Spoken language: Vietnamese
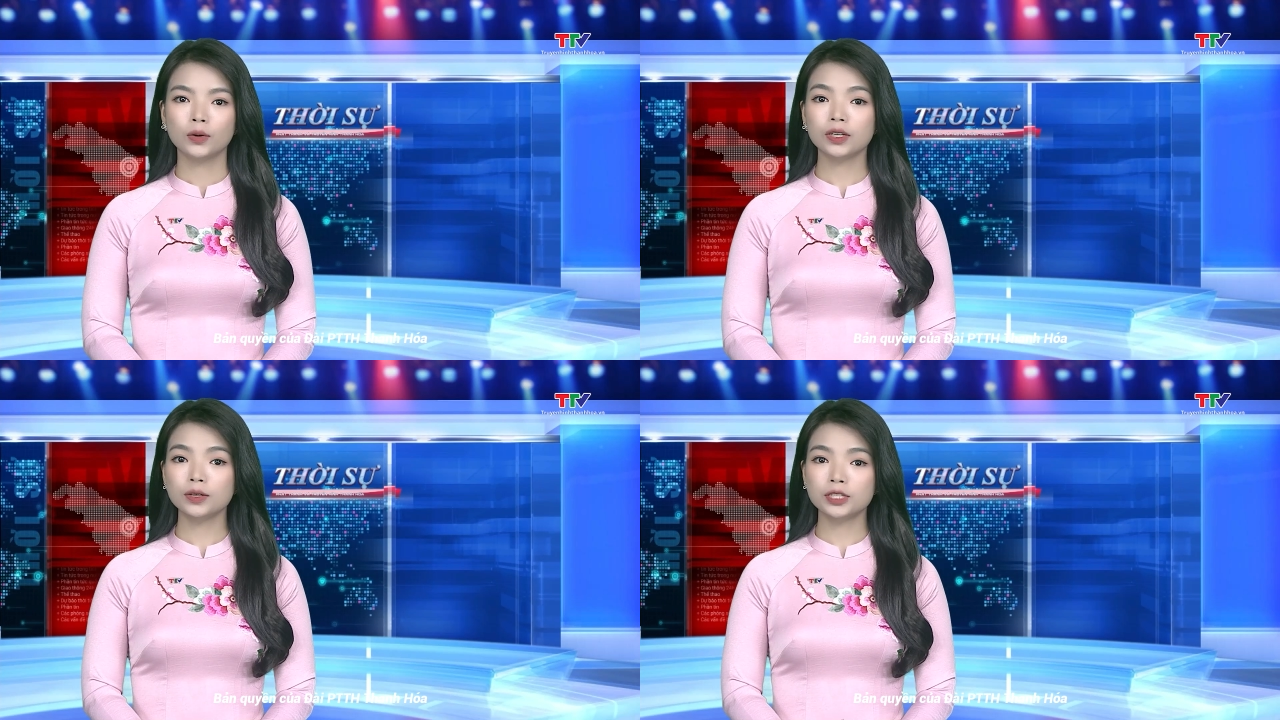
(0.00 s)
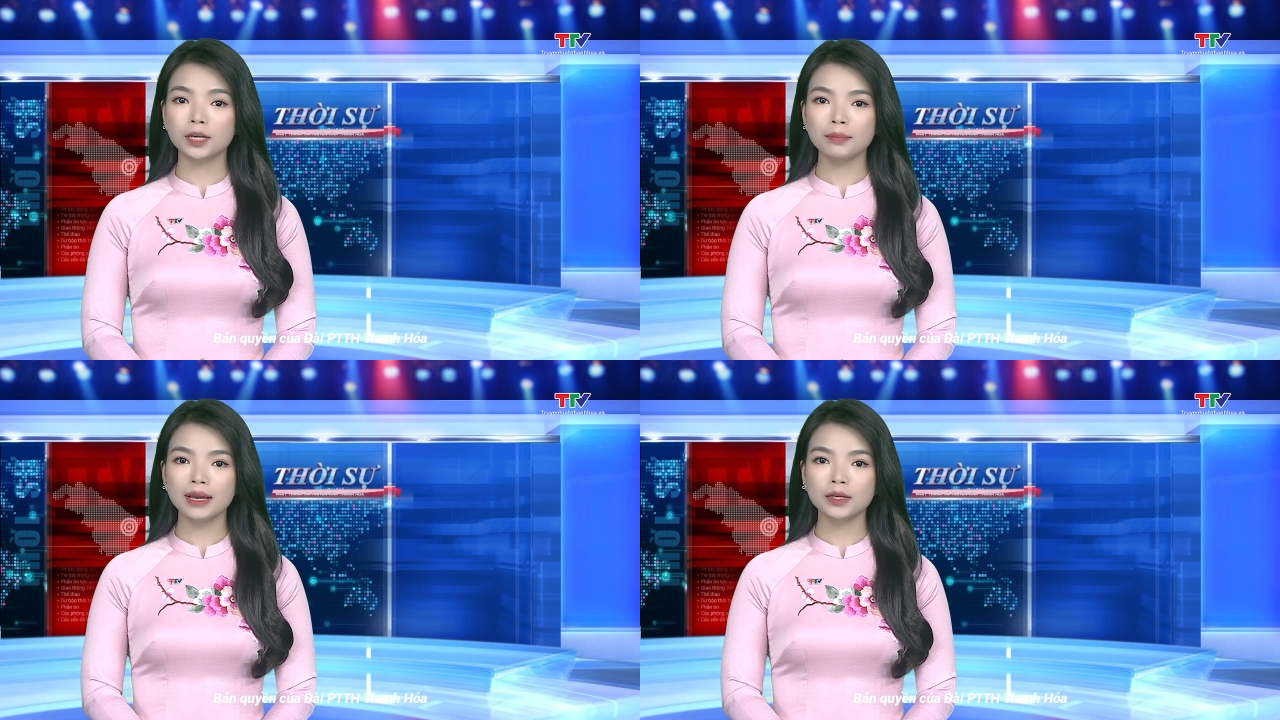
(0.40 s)
Hội cựu
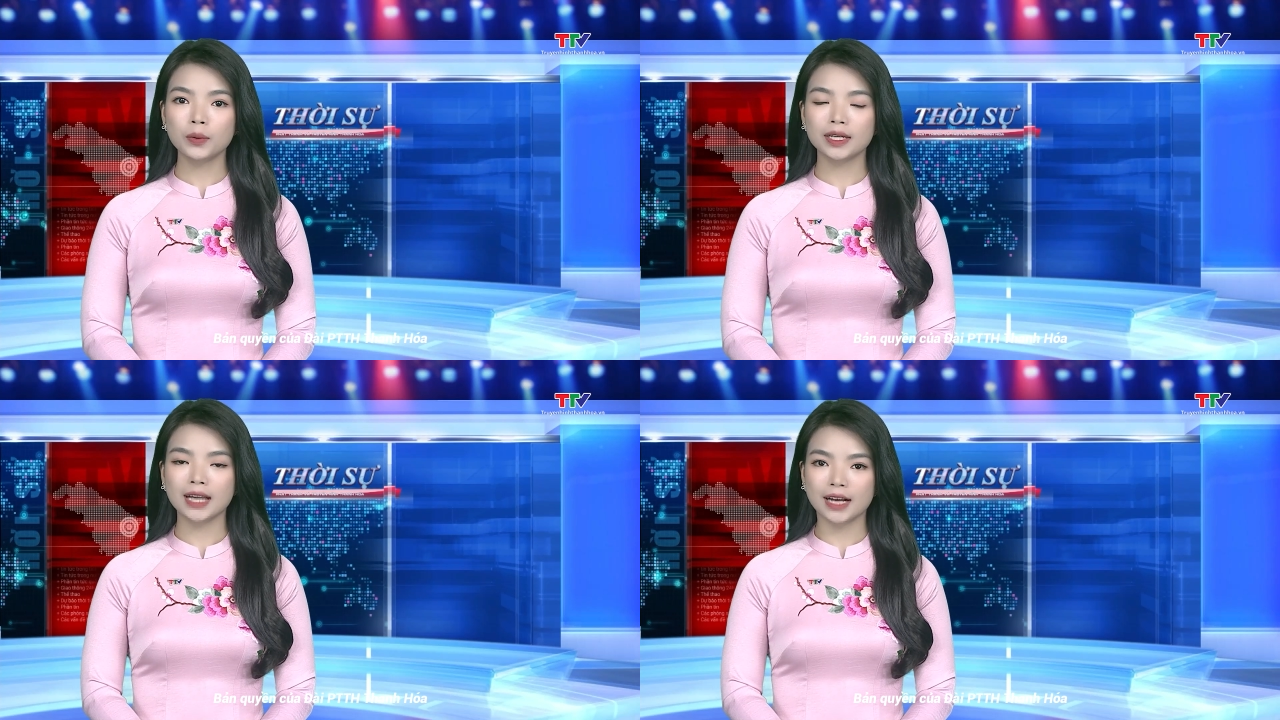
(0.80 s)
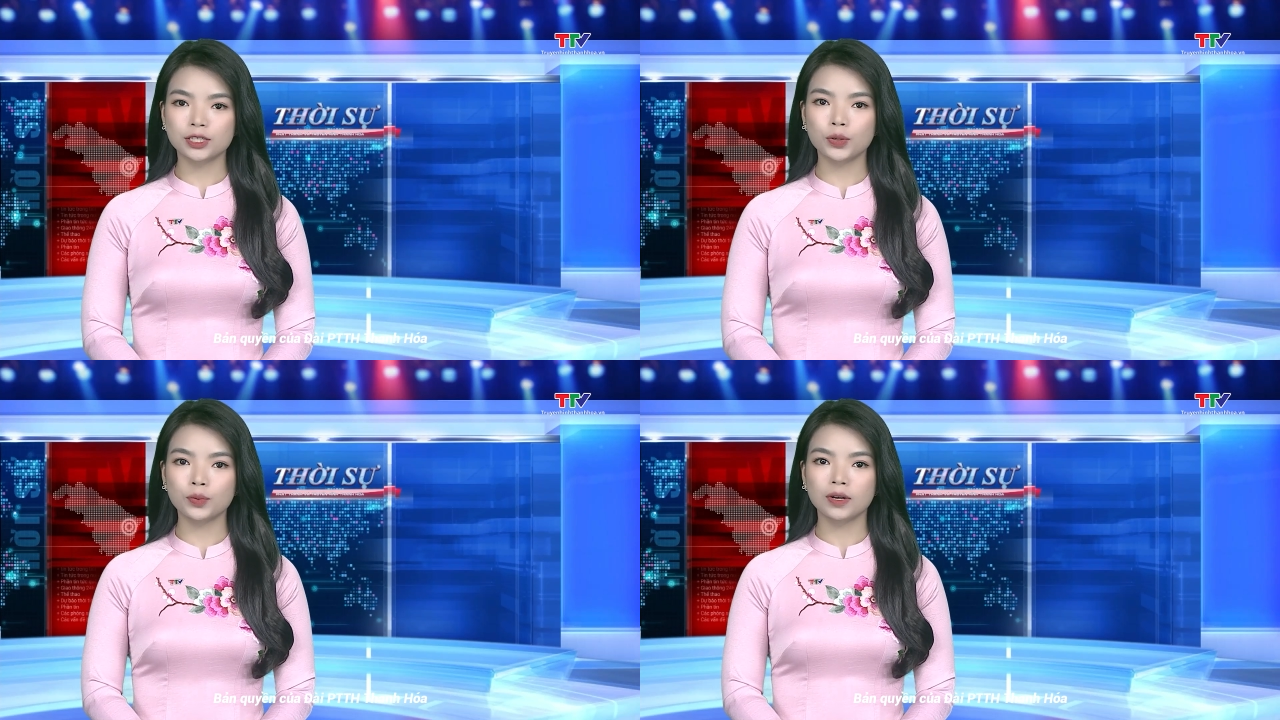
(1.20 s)
chiến binh huyện Hà
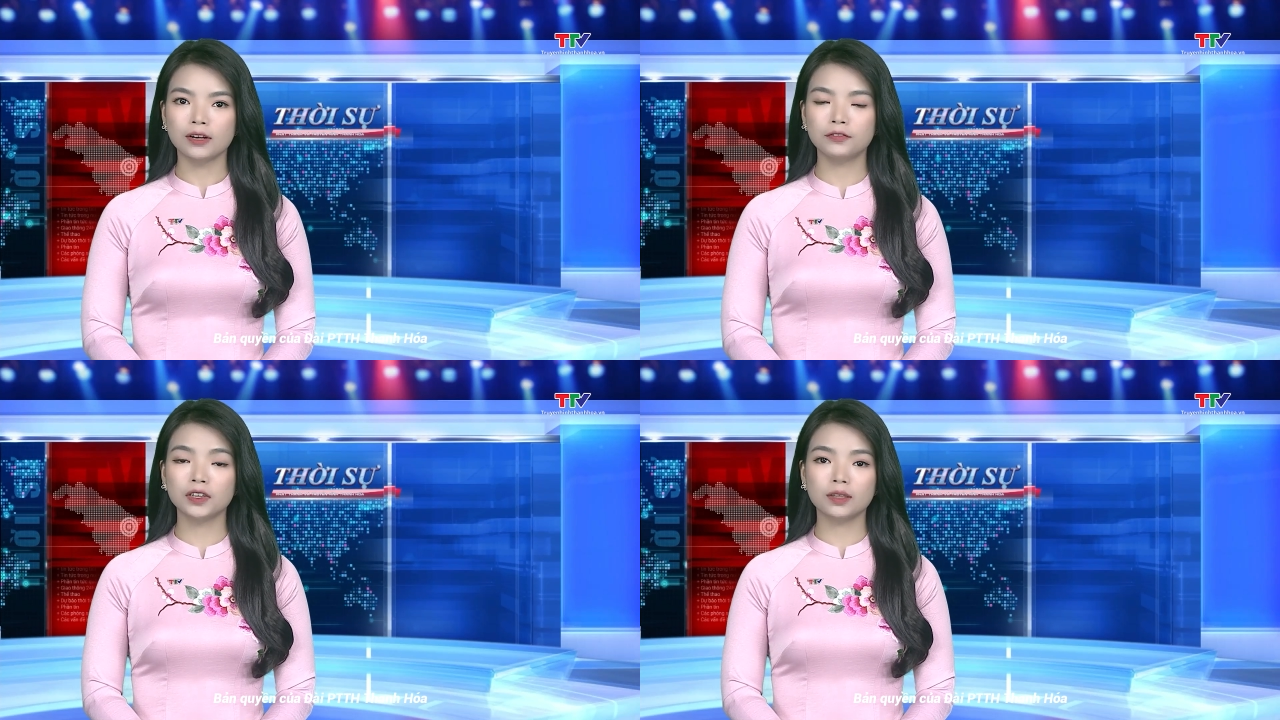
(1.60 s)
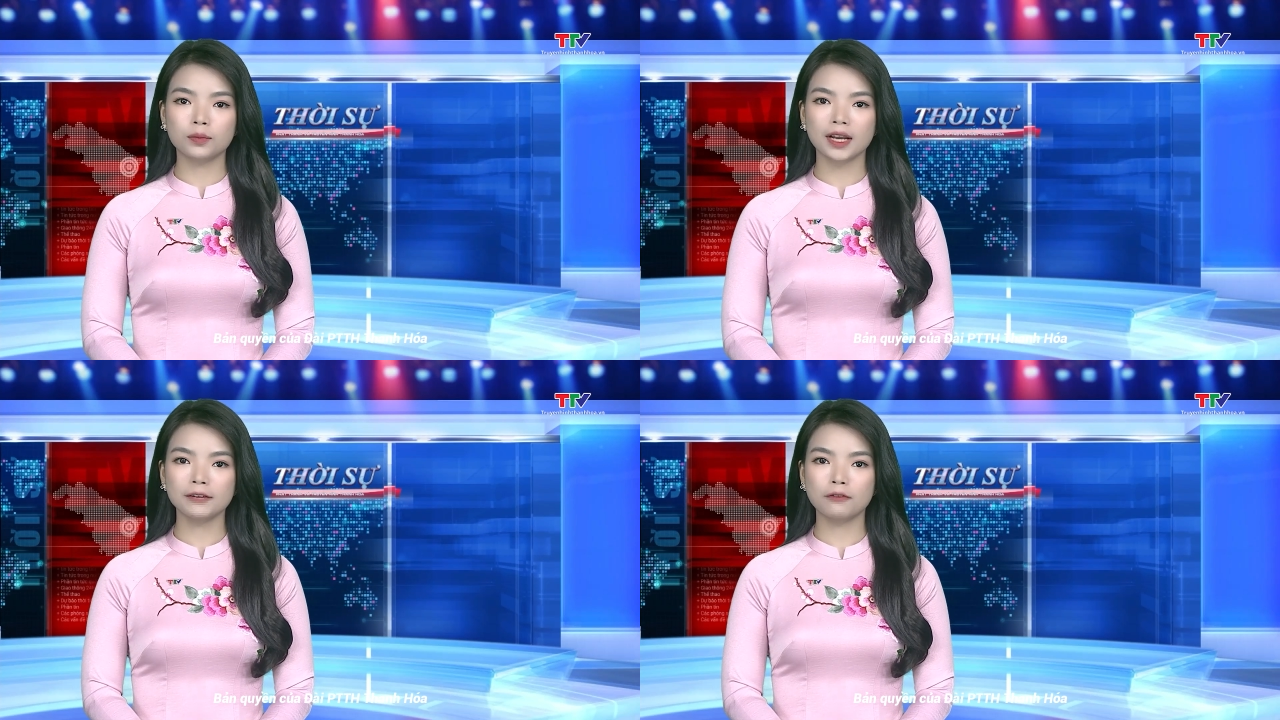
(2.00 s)
Trung vừa
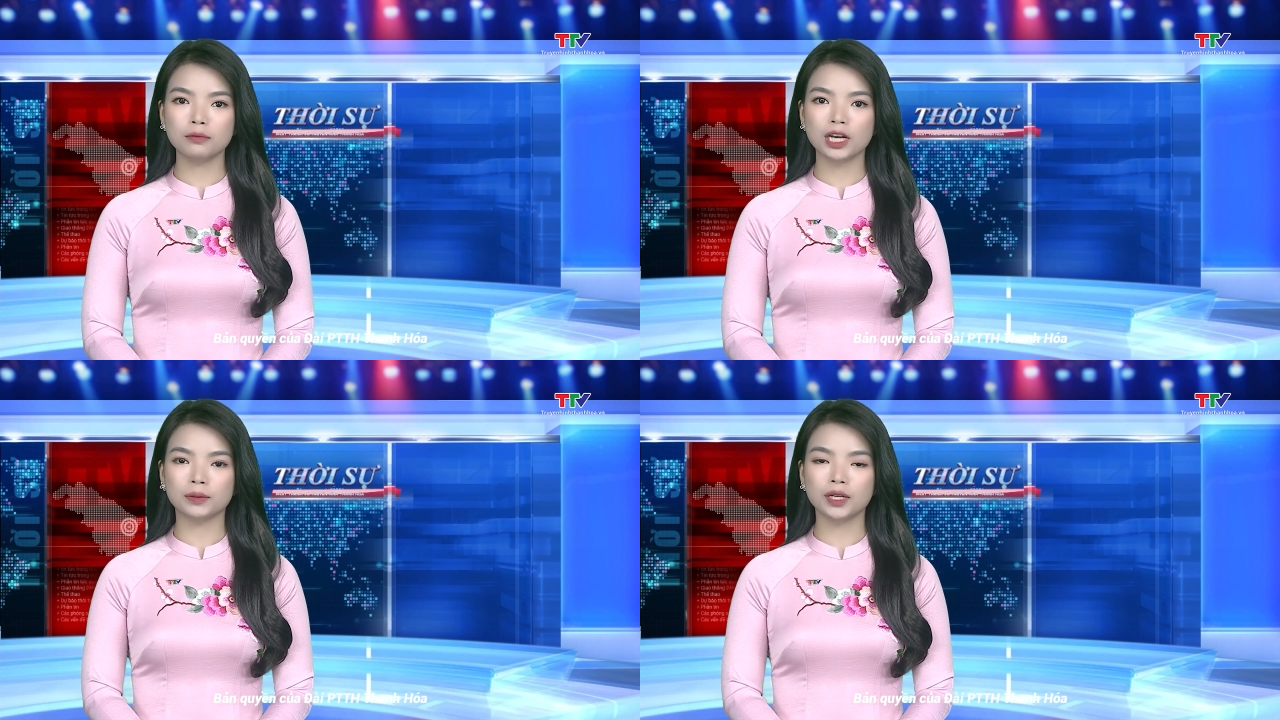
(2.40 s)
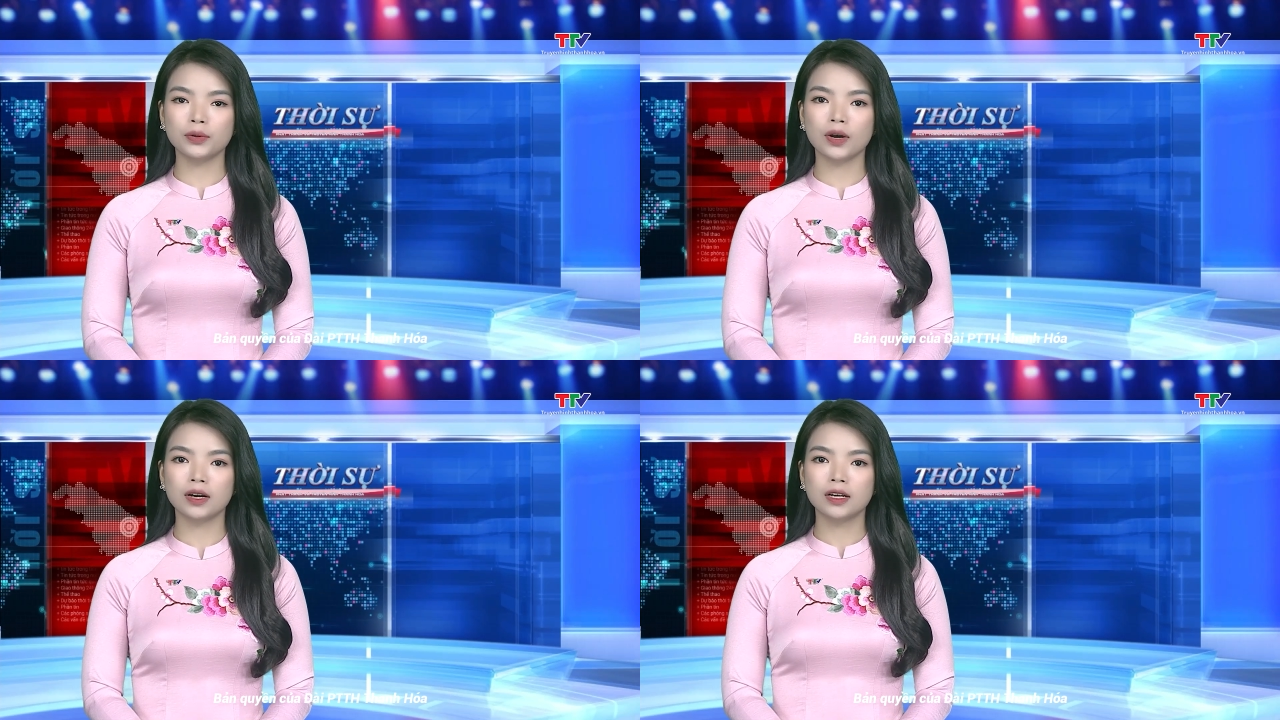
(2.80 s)
tổng kết phong trào thi
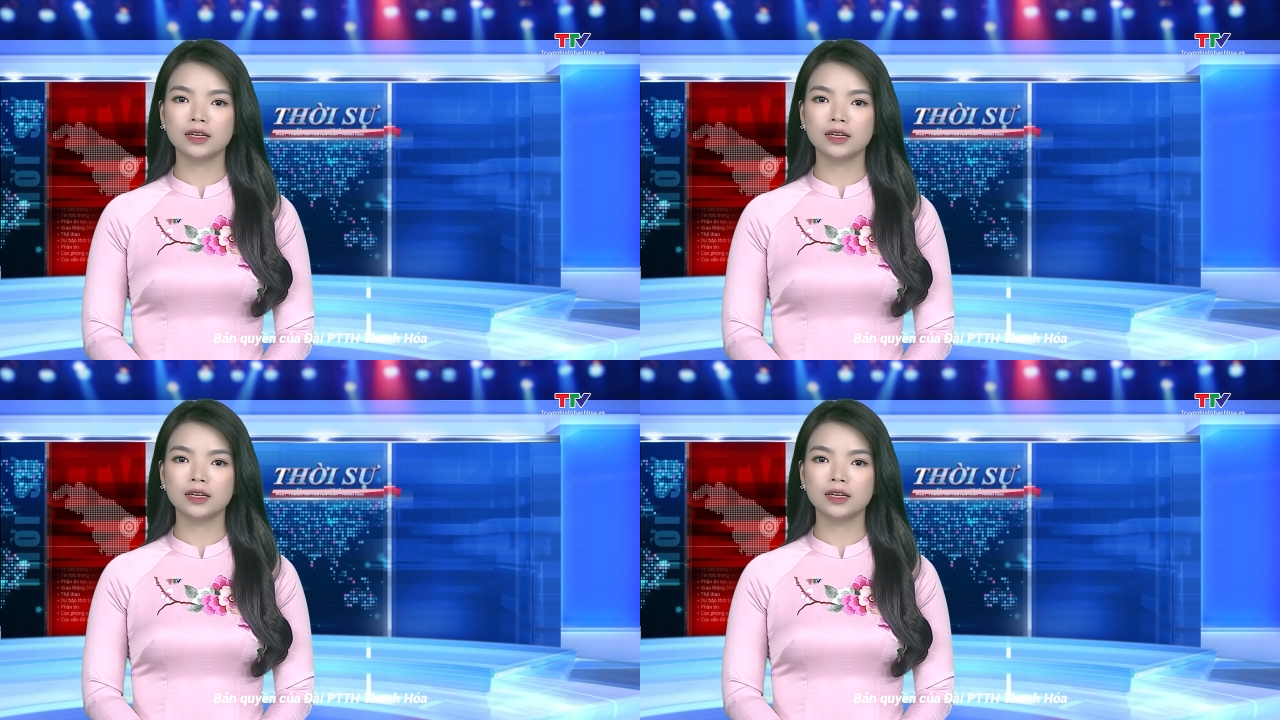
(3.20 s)
đua